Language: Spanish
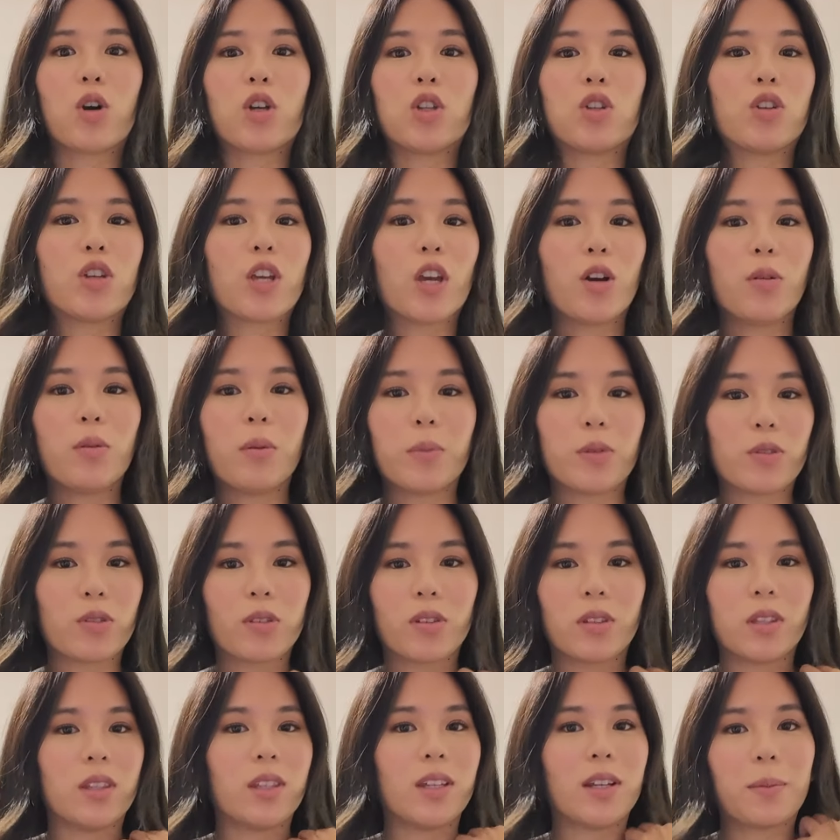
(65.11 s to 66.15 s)
cuando llego me empiezo
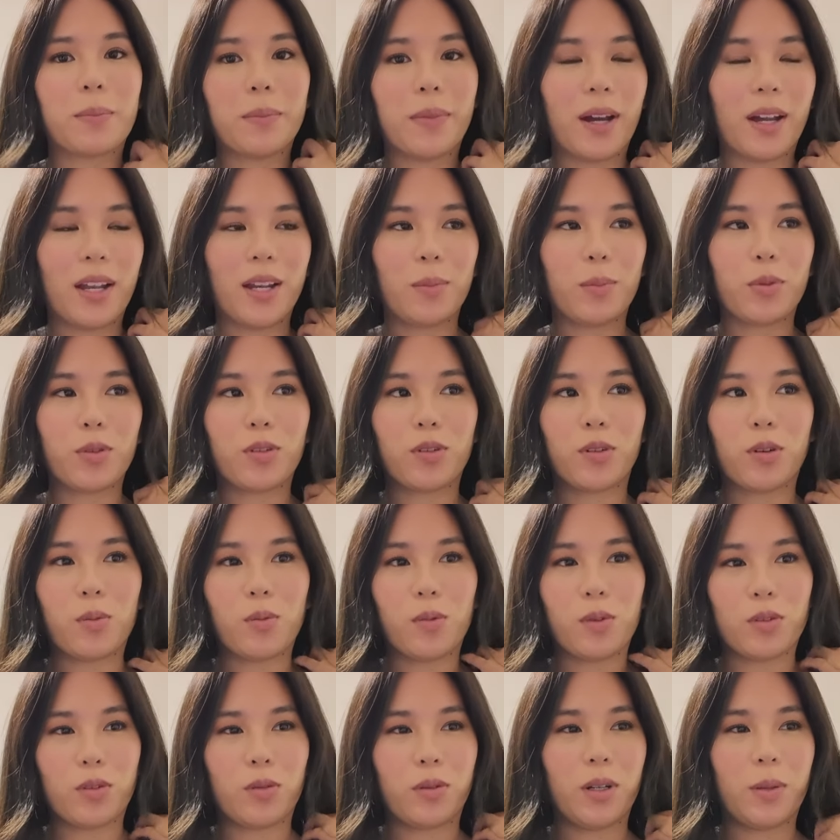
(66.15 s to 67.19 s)
a sentir mal, empiezo
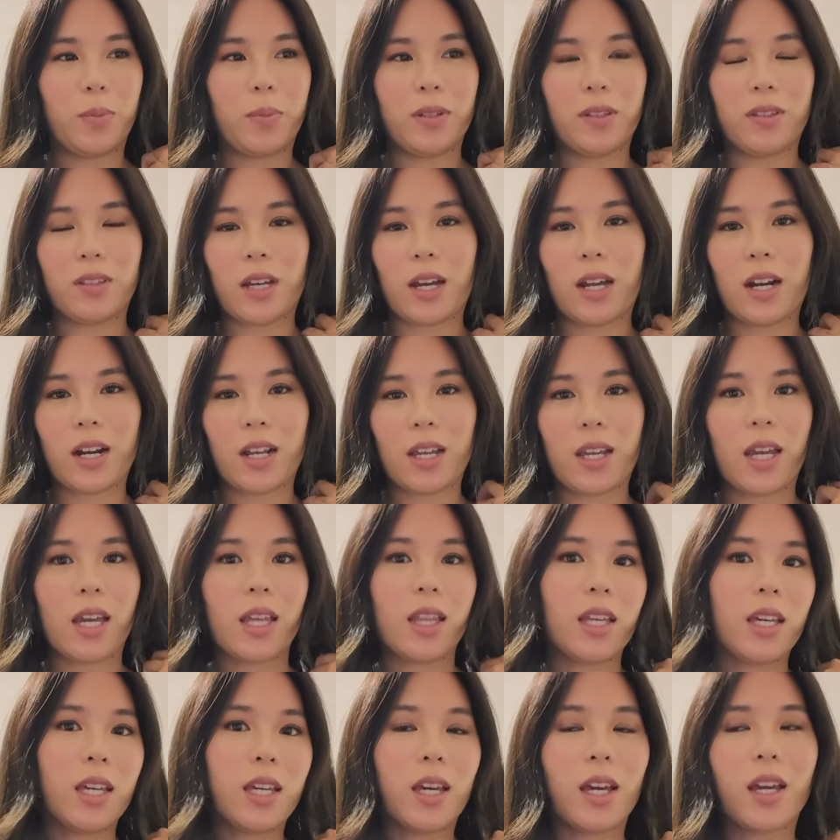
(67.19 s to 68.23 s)
como a sobrepensar qué
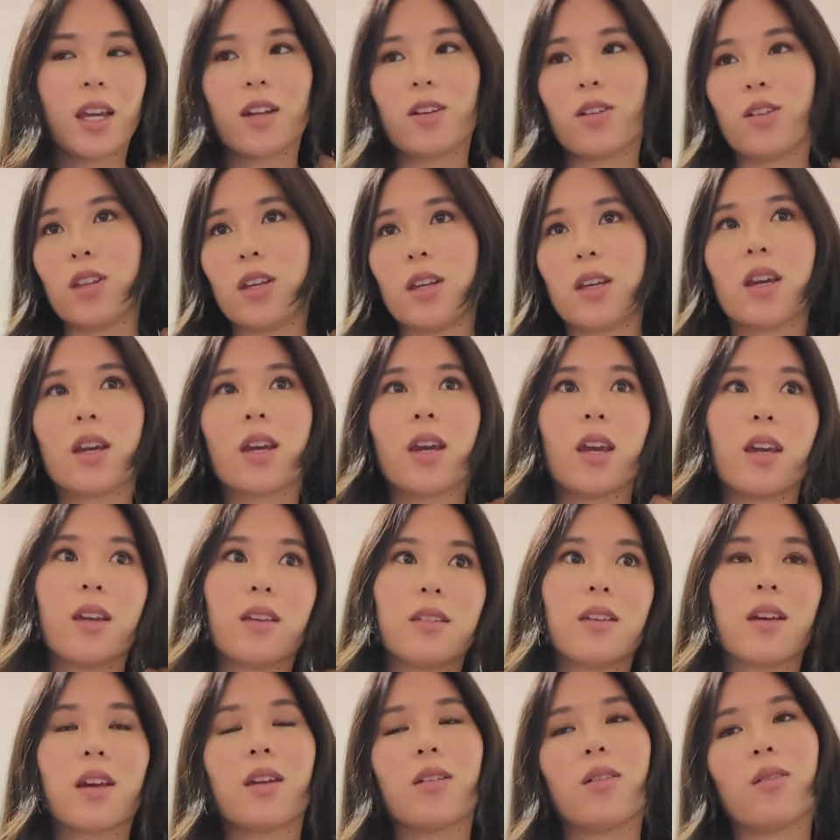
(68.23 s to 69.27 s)
dije, qué no dije, qué
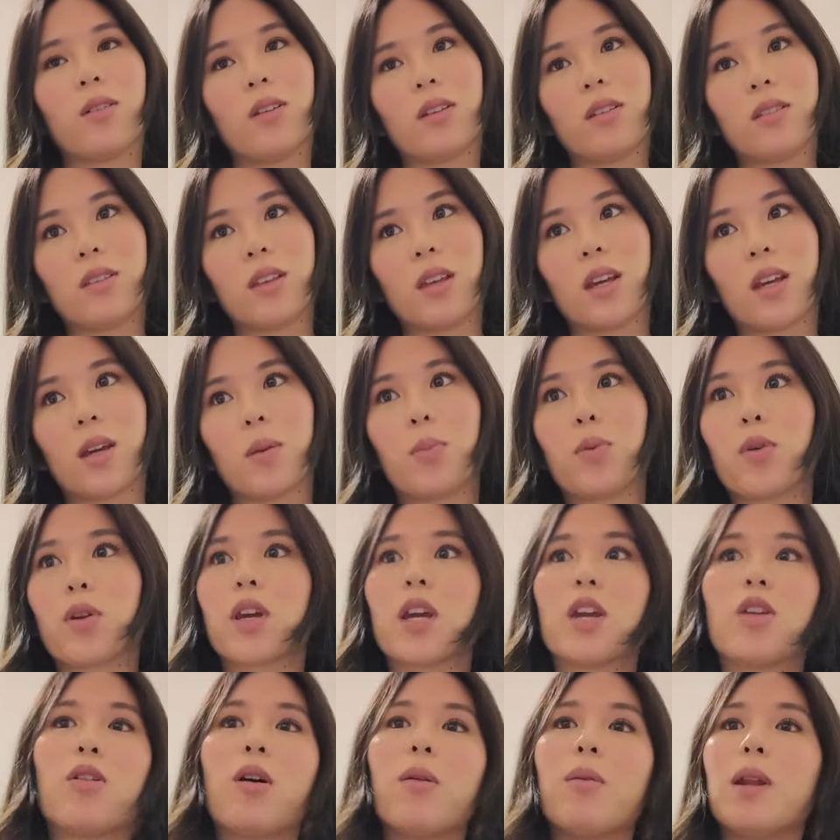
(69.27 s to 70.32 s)
hice, qué no hice, que por
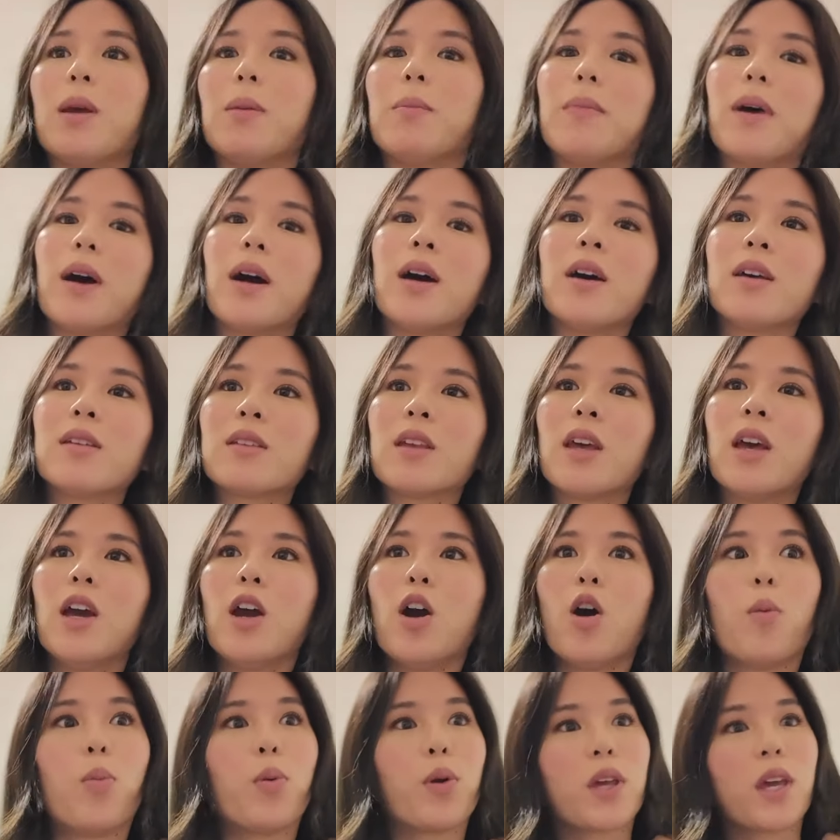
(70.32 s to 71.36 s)
qué no hablé más
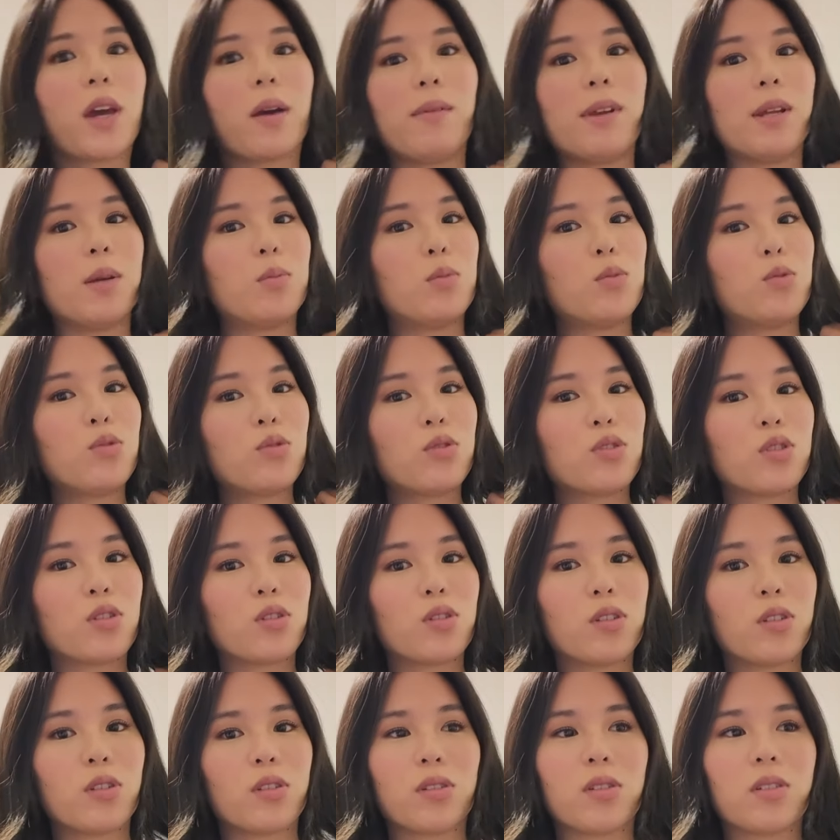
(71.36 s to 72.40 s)
o por qué hablé
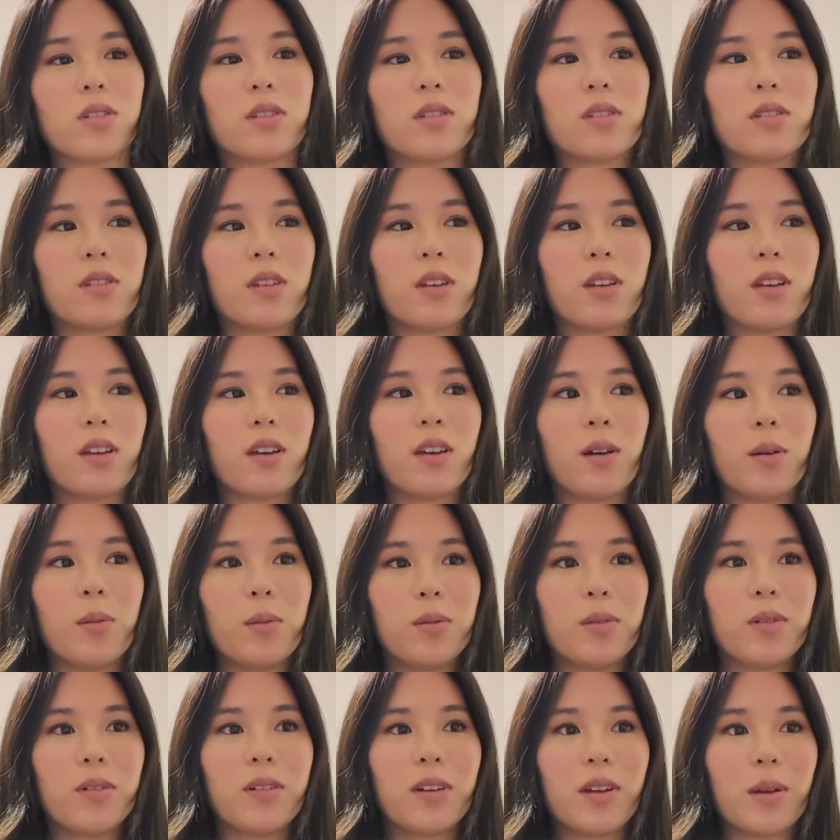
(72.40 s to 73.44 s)
mucho. Entonces es
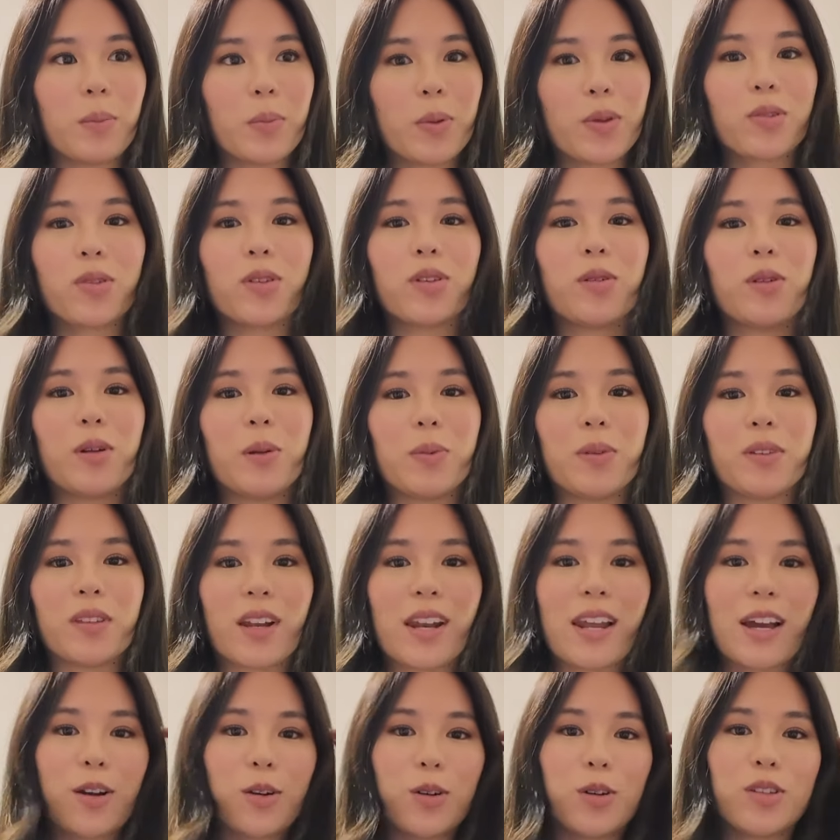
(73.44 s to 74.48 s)
como empiezo a
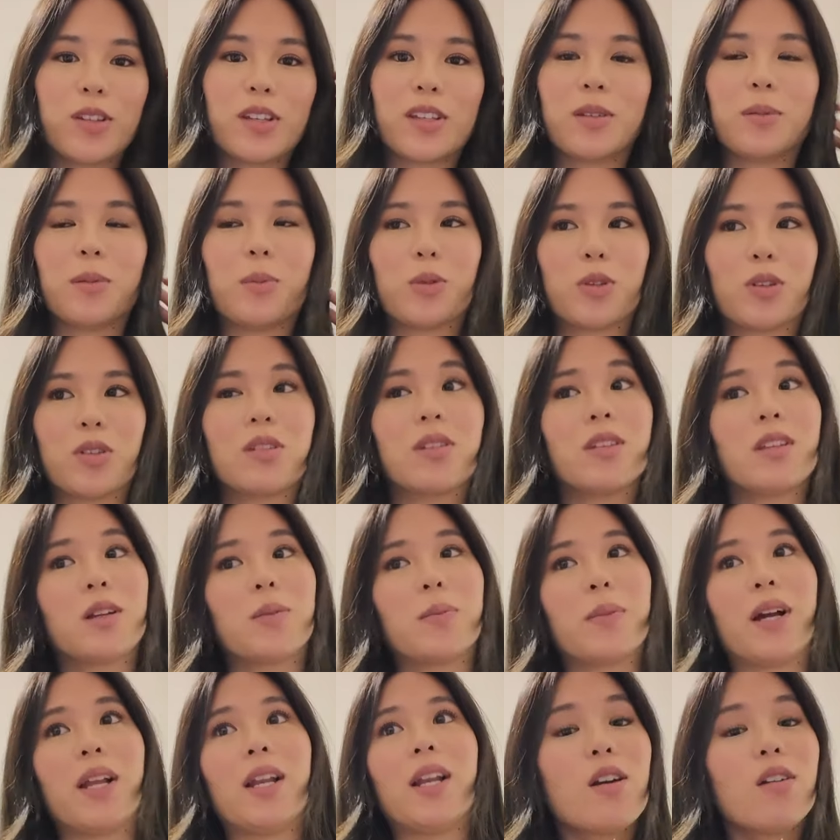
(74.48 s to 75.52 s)
sobrepesar las cosas y me empiezo a sentir
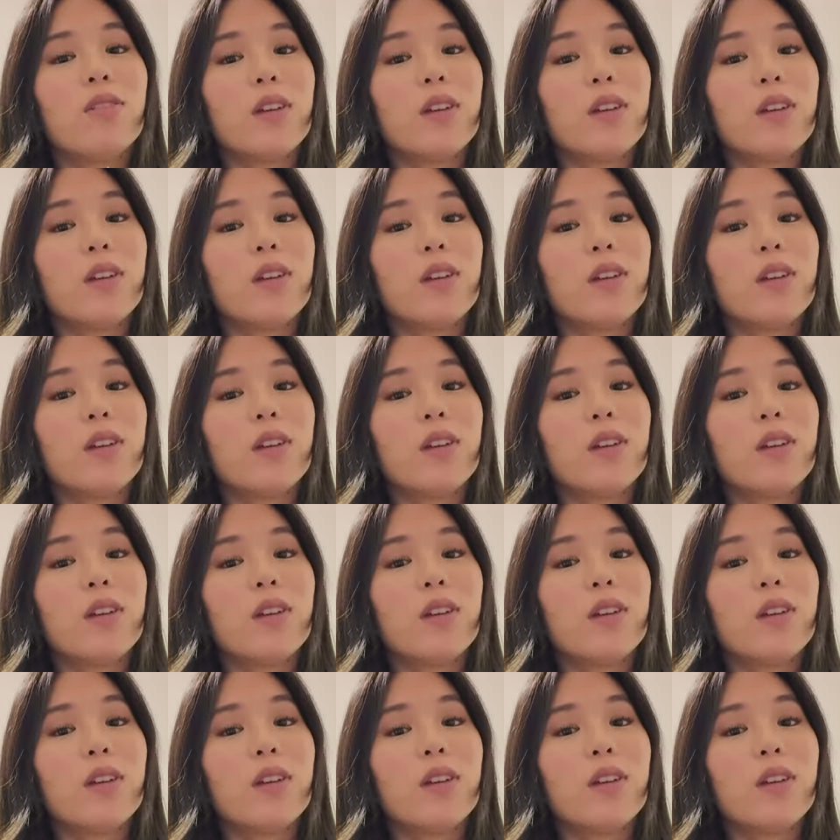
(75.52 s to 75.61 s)
mal.